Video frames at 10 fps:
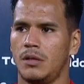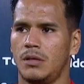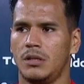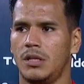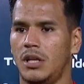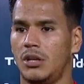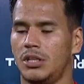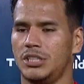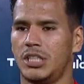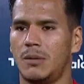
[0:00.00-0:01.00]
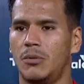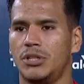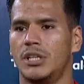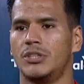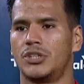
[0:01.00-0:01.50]
Y lo necesitábamos,
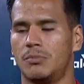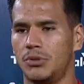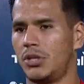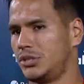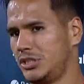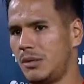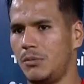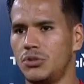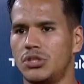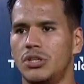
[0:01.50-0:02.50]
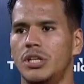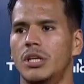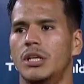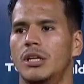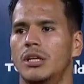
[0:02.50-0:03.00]
los tres puntos lo necesitábamos mucho
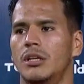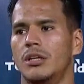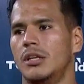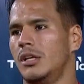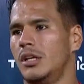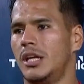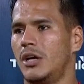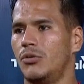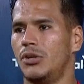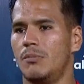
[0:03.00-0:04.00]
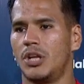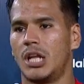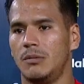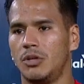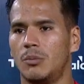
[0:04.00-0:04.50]
y era un envío
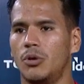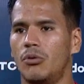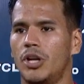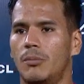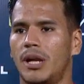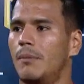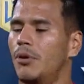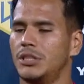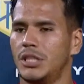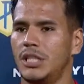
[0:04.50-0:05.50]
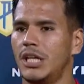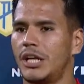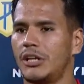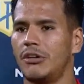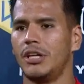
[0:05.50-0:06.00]
anímico muy bueno para poder seguir
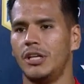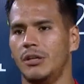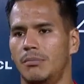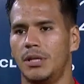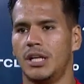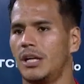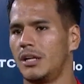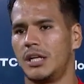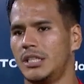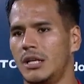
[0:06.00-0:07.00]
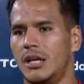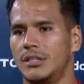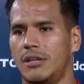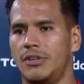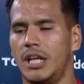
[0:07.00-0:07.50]
arriba y pelear hasta, hasta
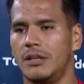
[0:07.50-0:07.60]
el final